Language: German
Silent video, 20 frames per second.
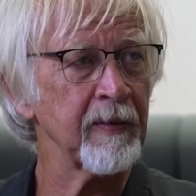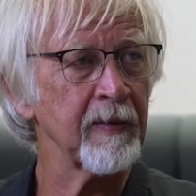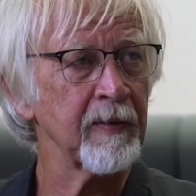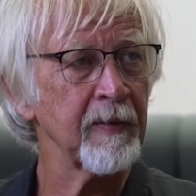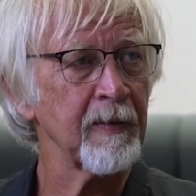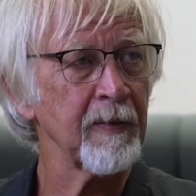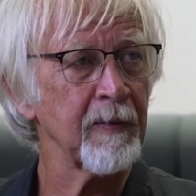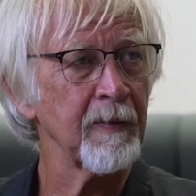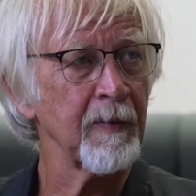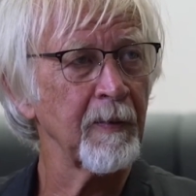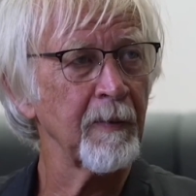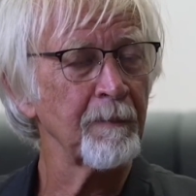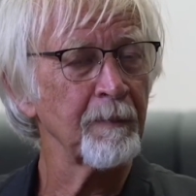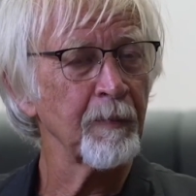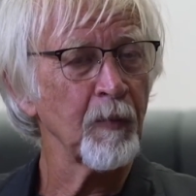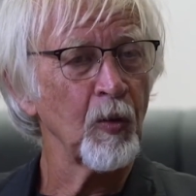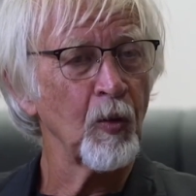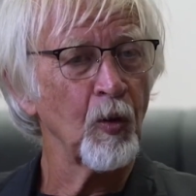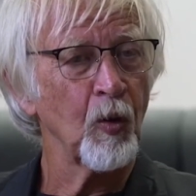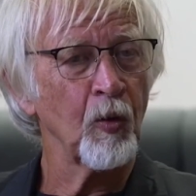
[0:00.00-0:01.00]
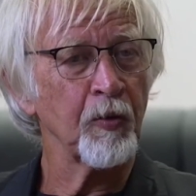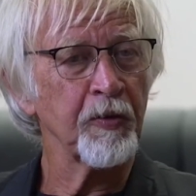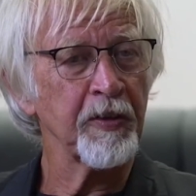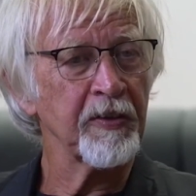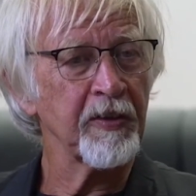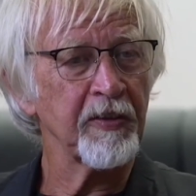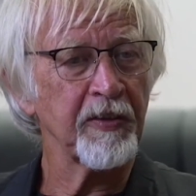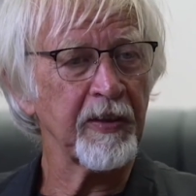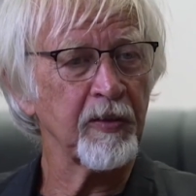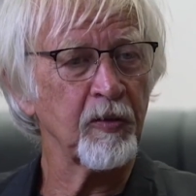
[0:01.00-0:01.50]
Mhm. Und
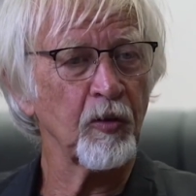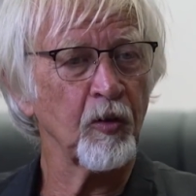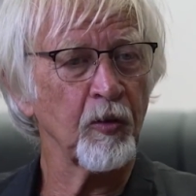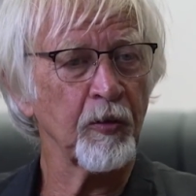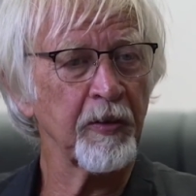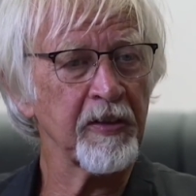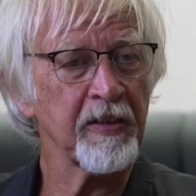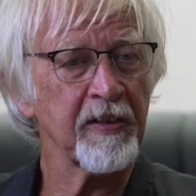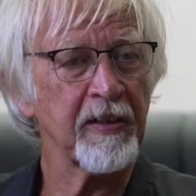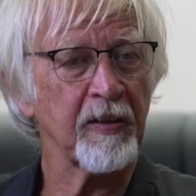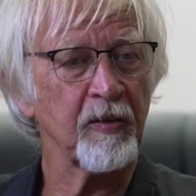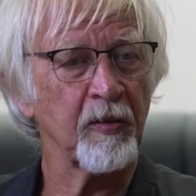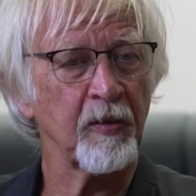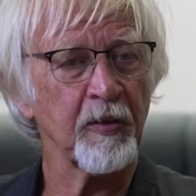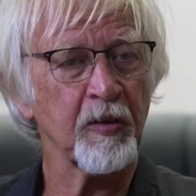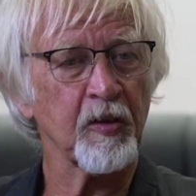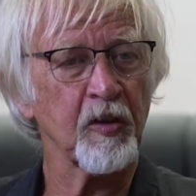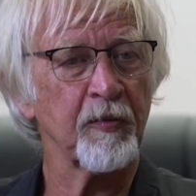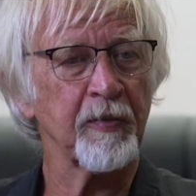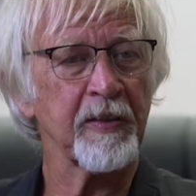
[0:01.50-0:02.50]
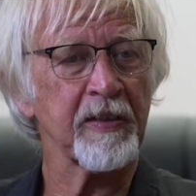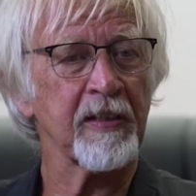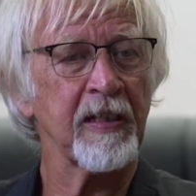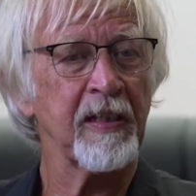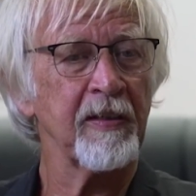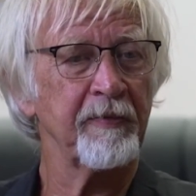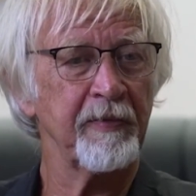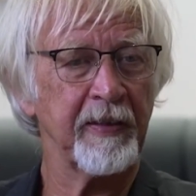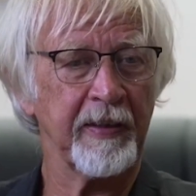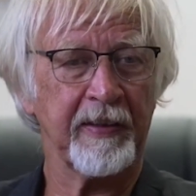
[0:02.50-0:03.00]
diese Technologie ist natürlich sowas,
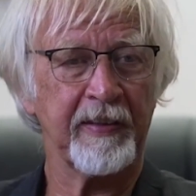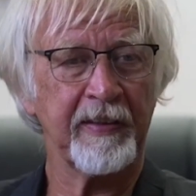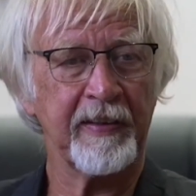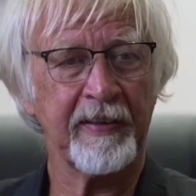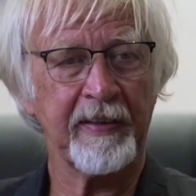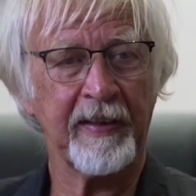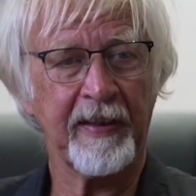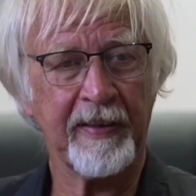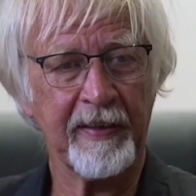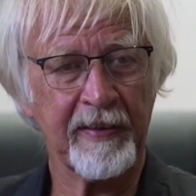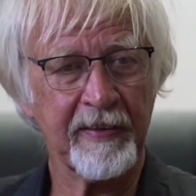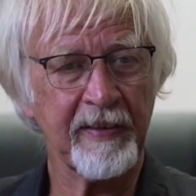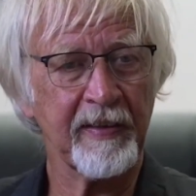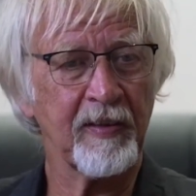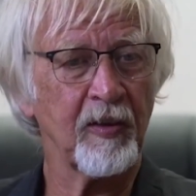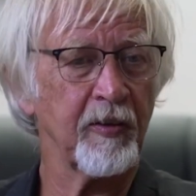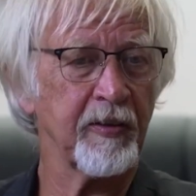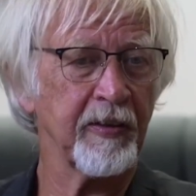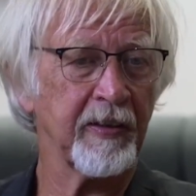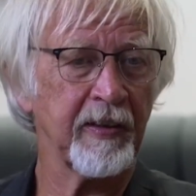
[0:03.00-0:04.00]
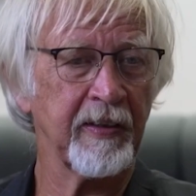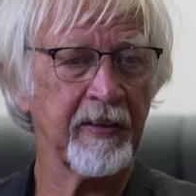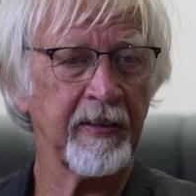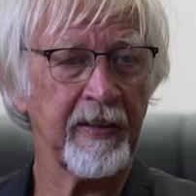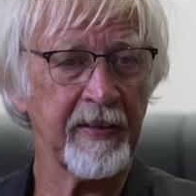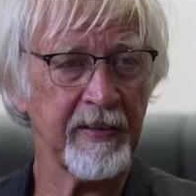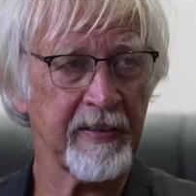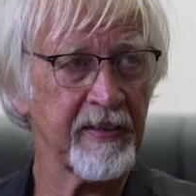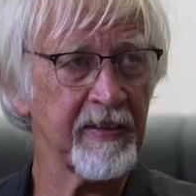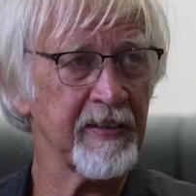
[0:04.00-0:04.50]
wir kriegen ja, die Leute kriegen
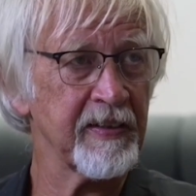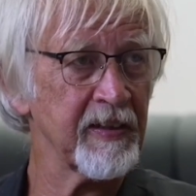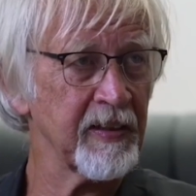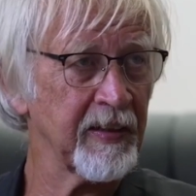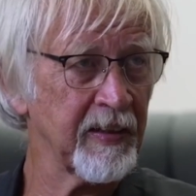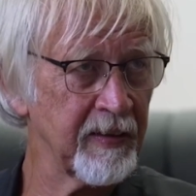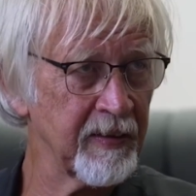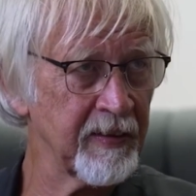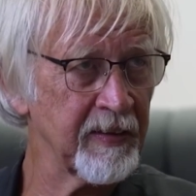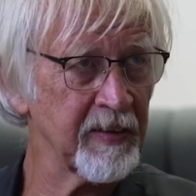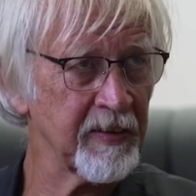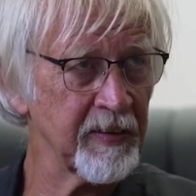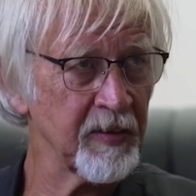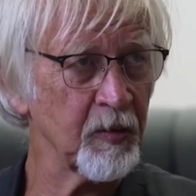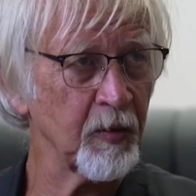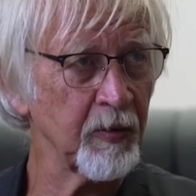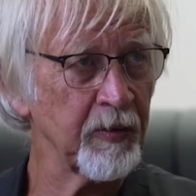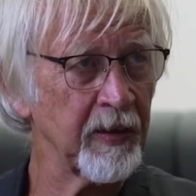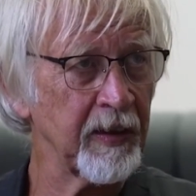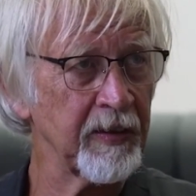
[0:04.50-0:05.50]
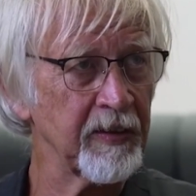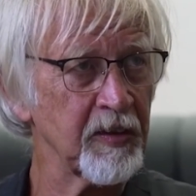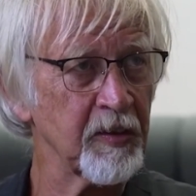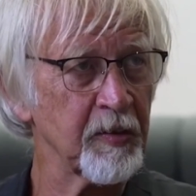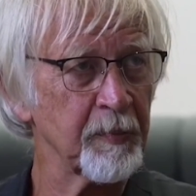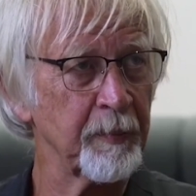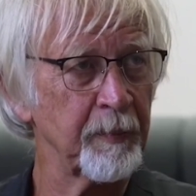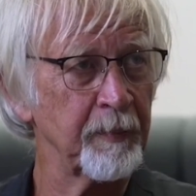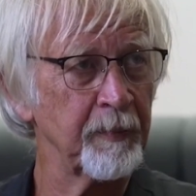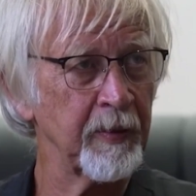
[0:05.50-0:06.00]
ja jetzt diese, diese sogenannte
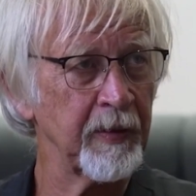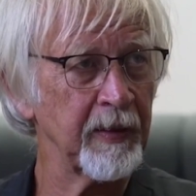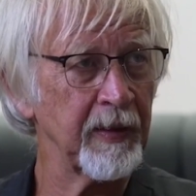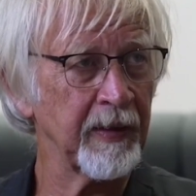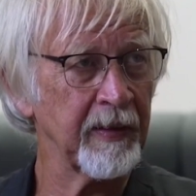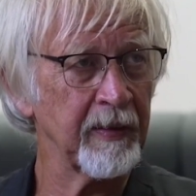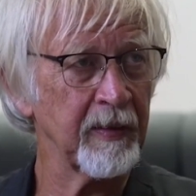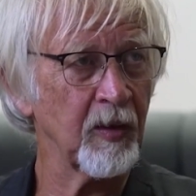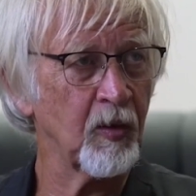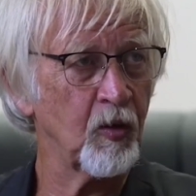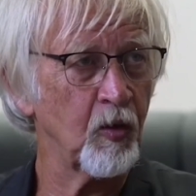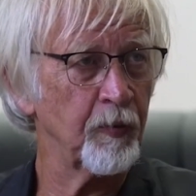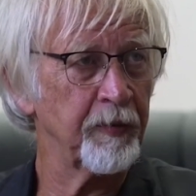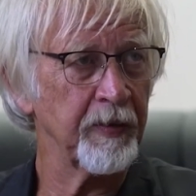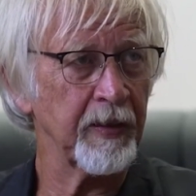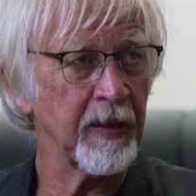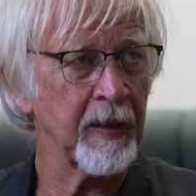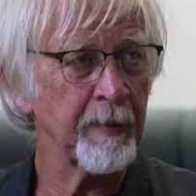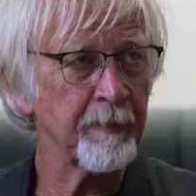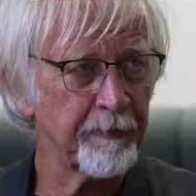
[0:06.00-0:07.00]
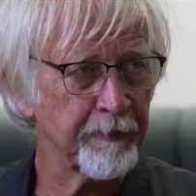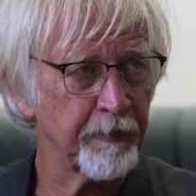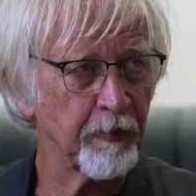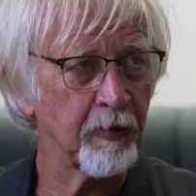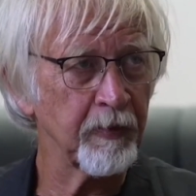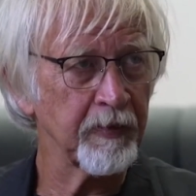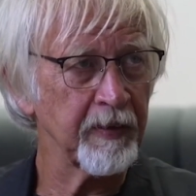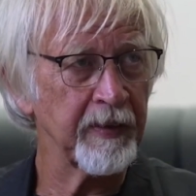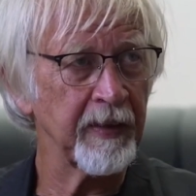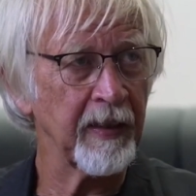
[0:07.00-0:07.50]
äh,
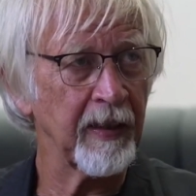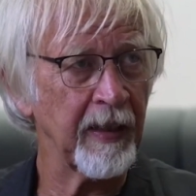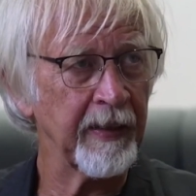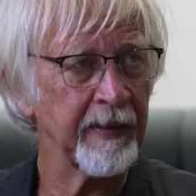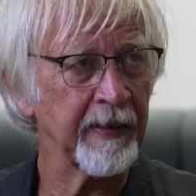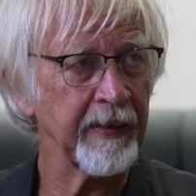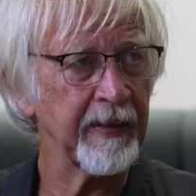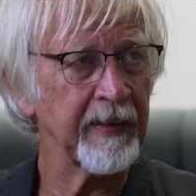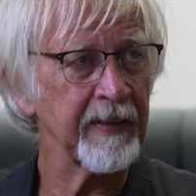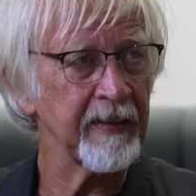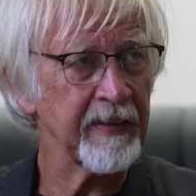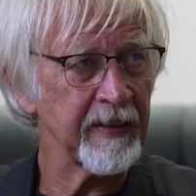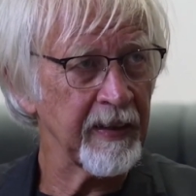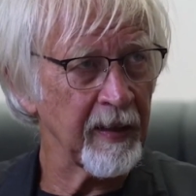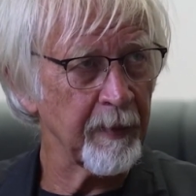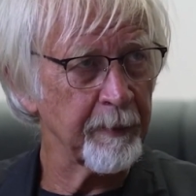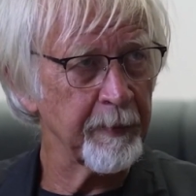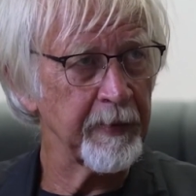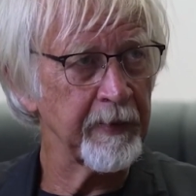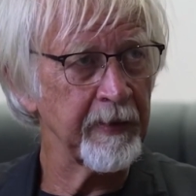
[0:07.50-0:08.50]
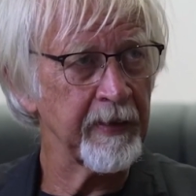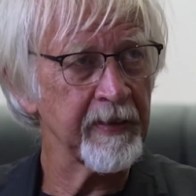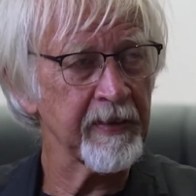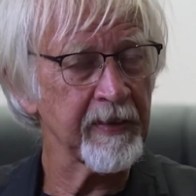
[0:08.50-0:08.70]
Covid-Impfung, die ja eine Gentherapie genau.